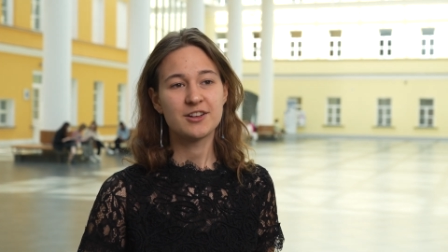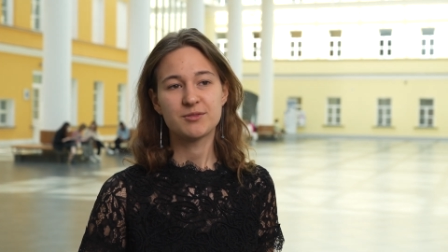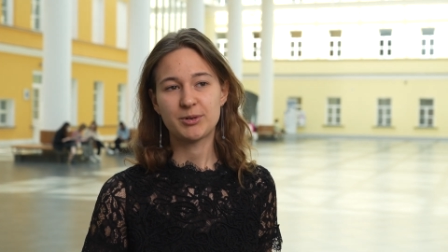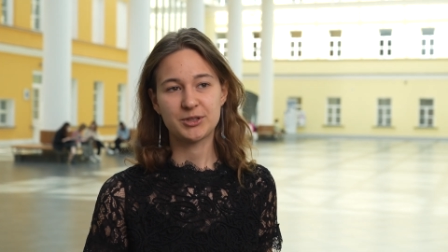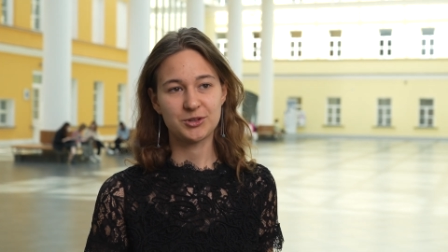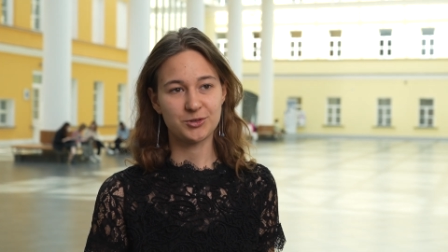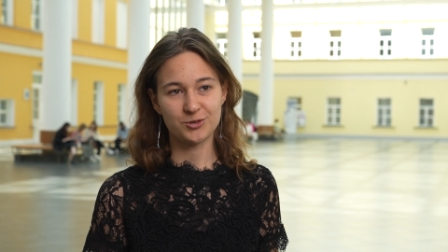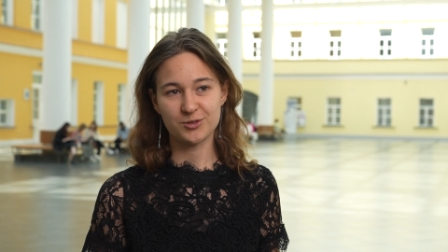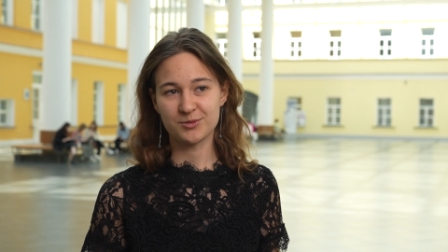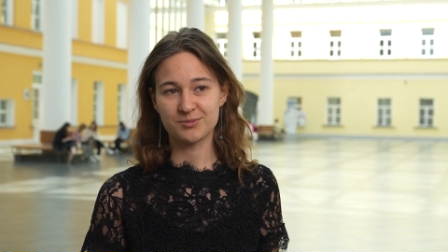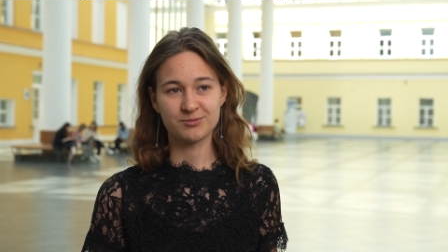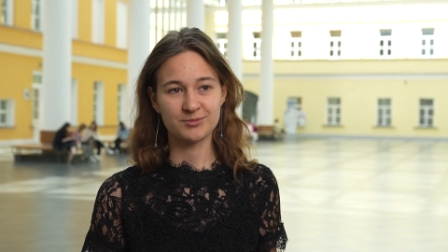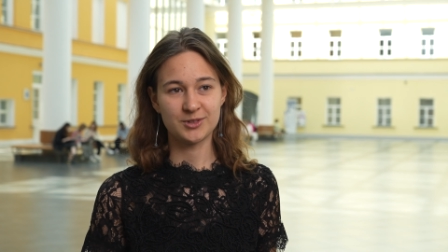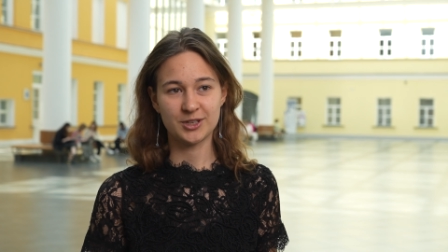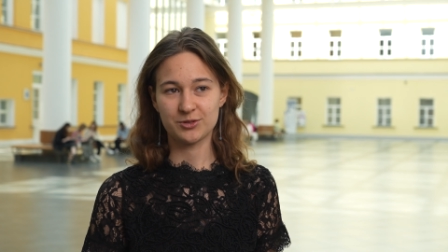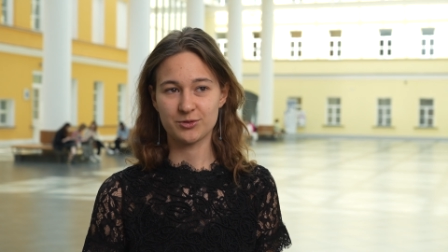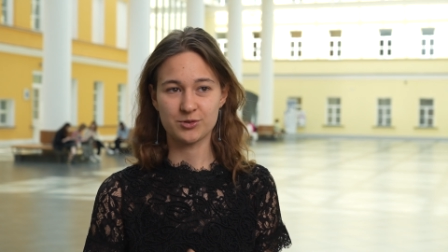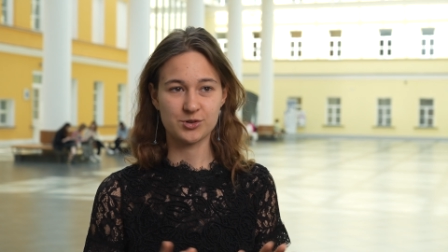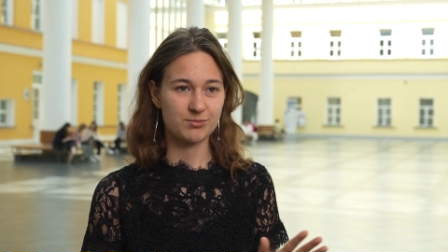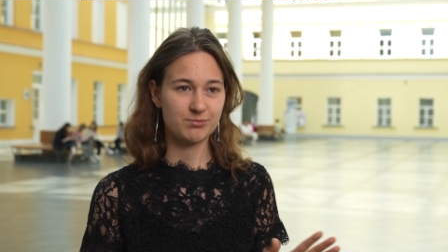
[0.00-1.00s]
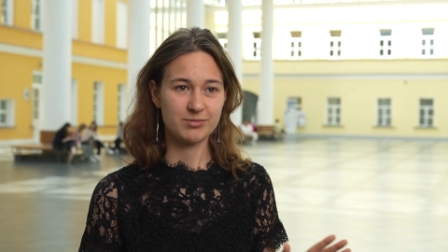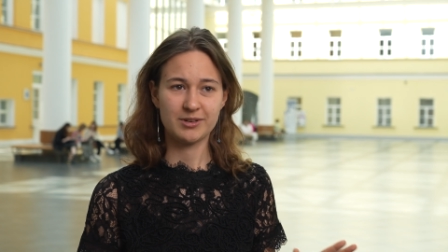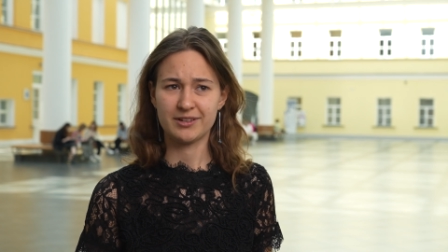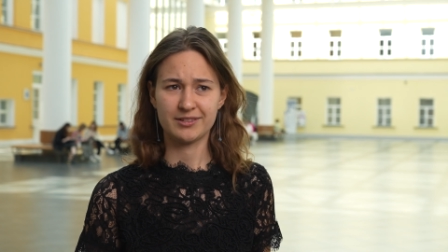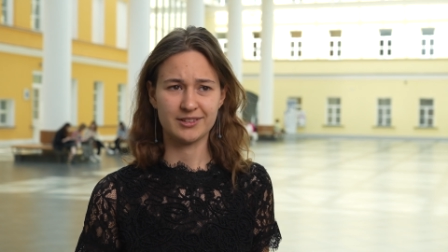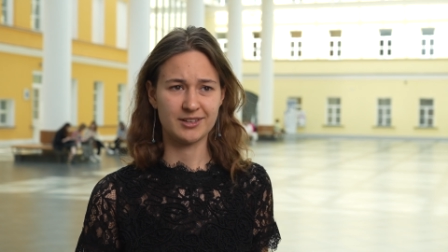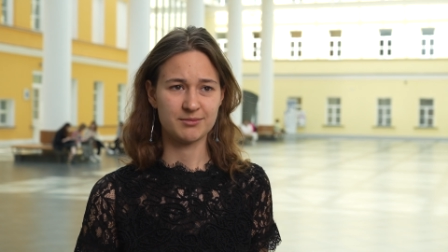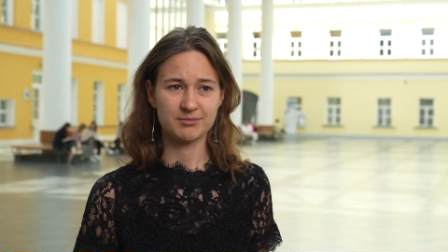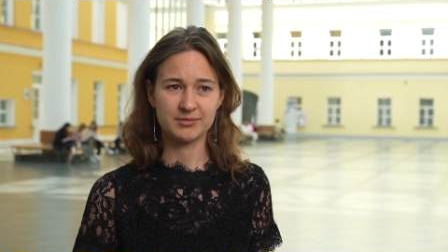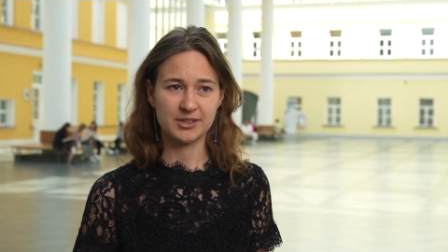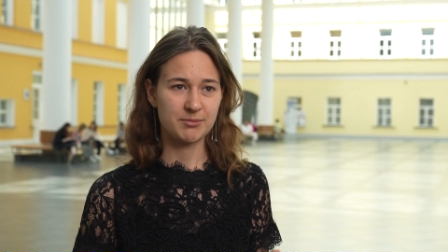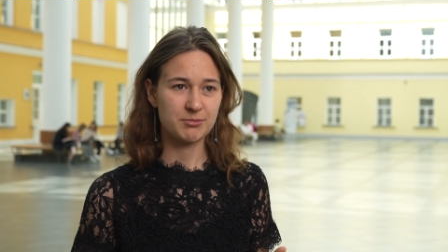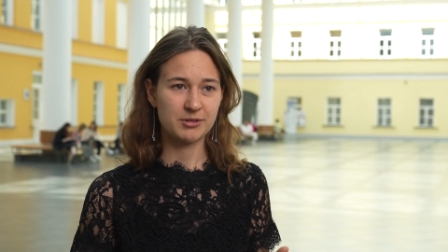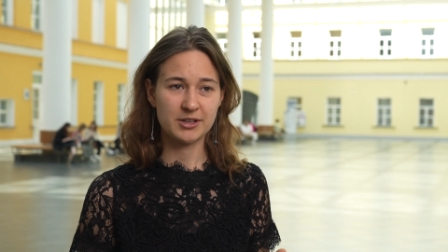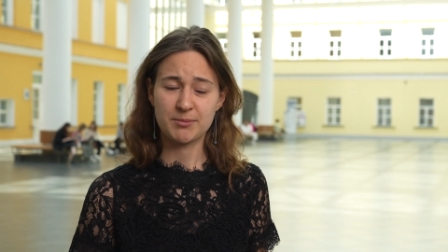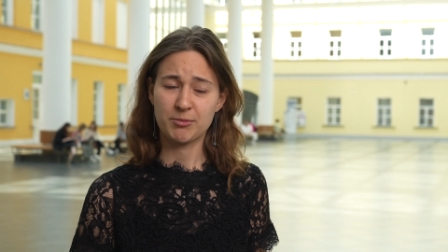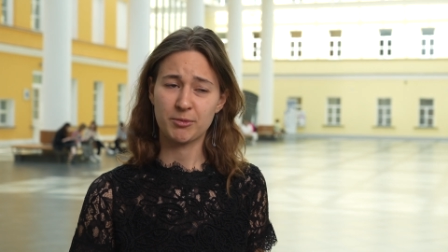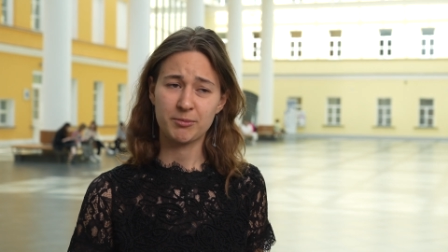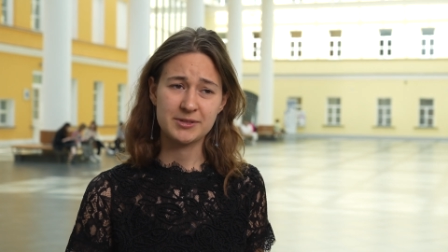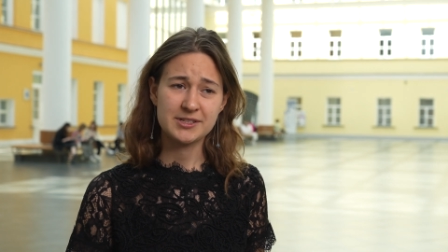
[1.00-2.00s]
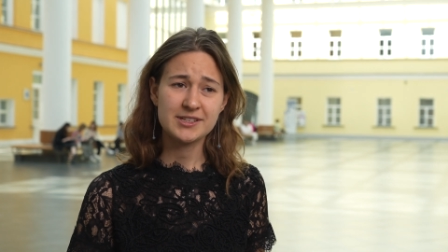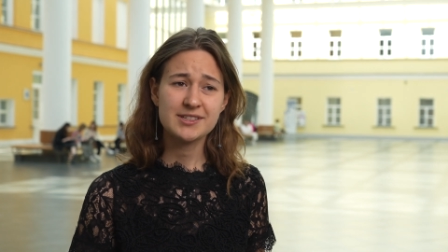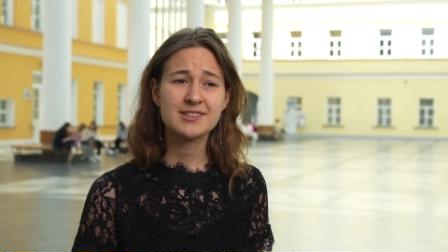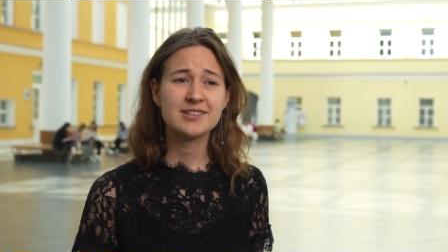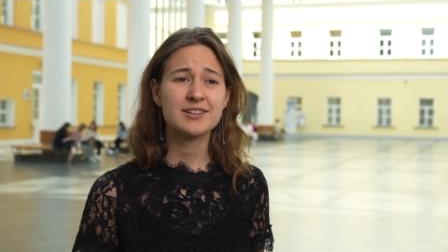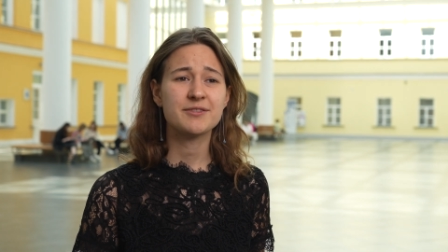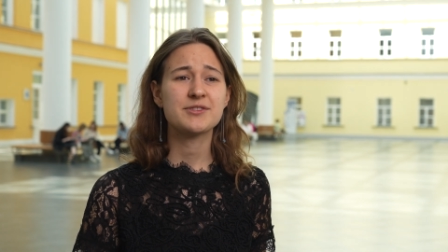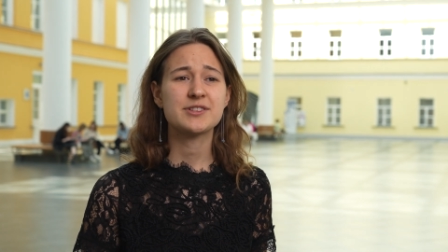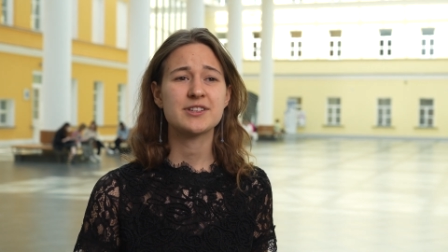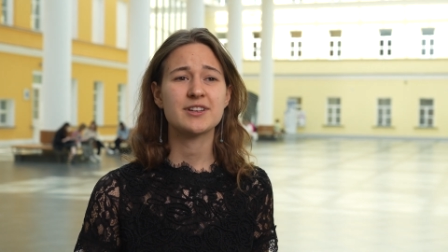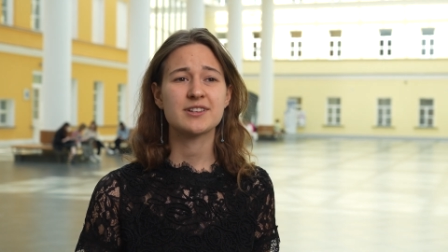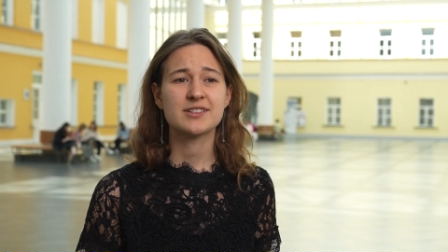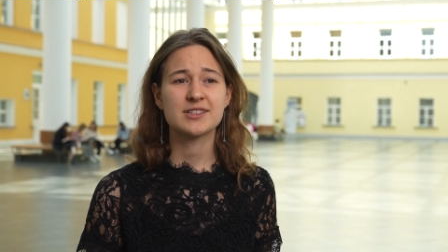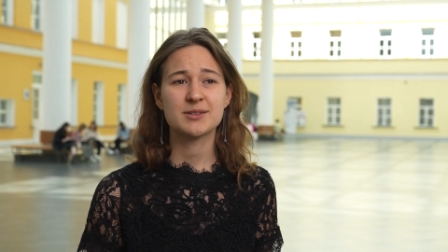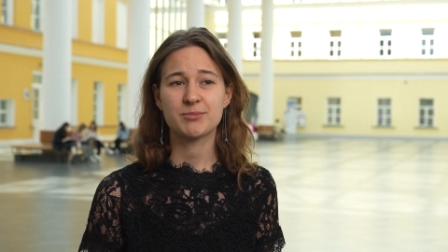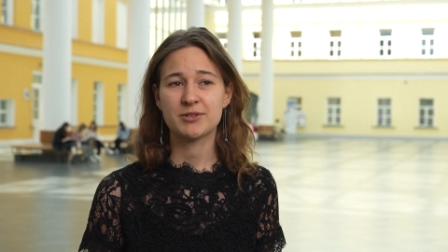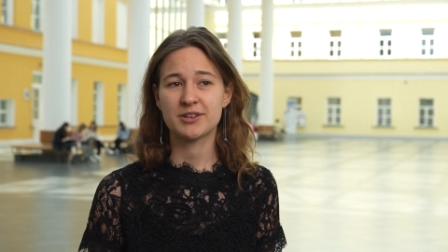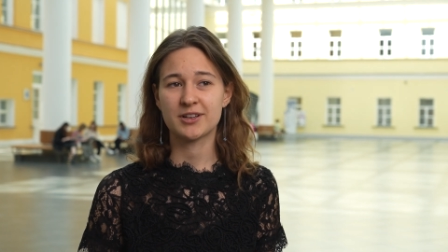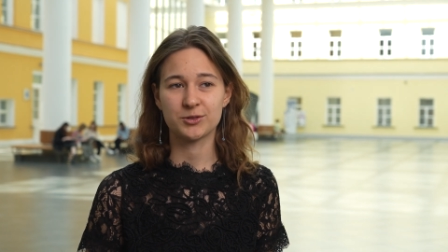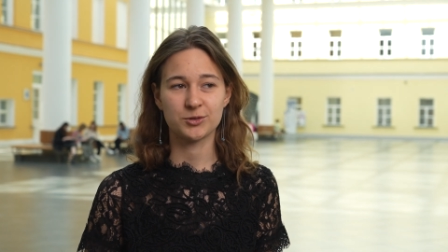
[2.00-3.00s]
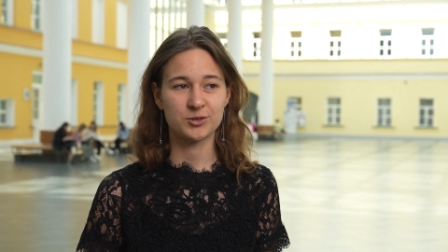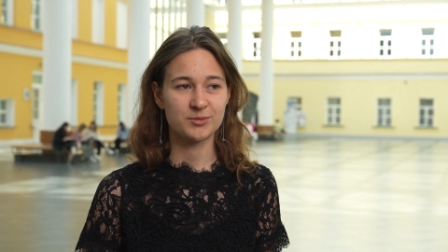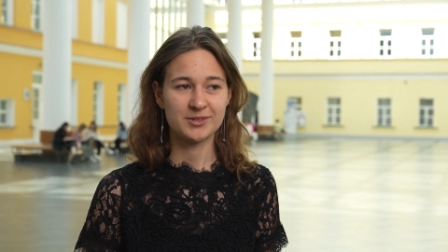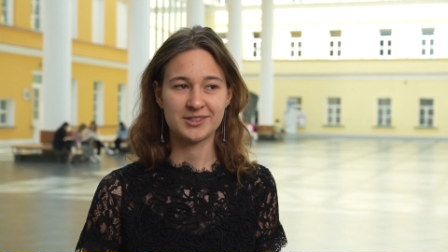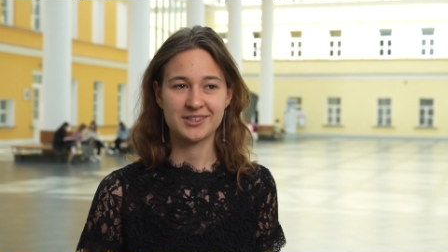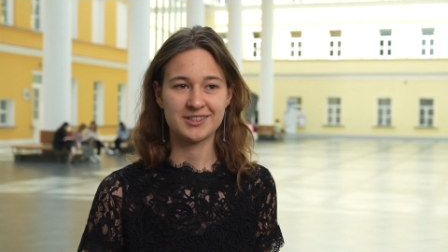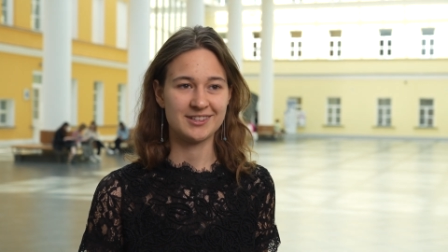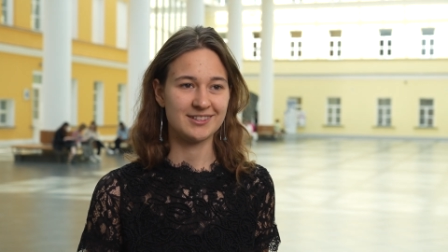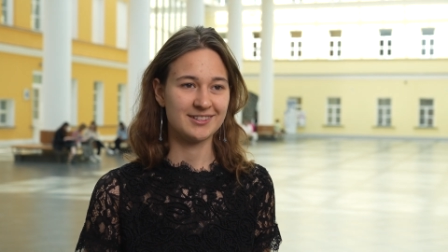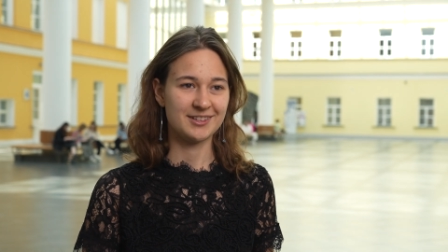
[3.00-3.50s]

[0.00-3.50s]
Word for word: потом у меня тоже были там, я была и победителем сервиса по экономике,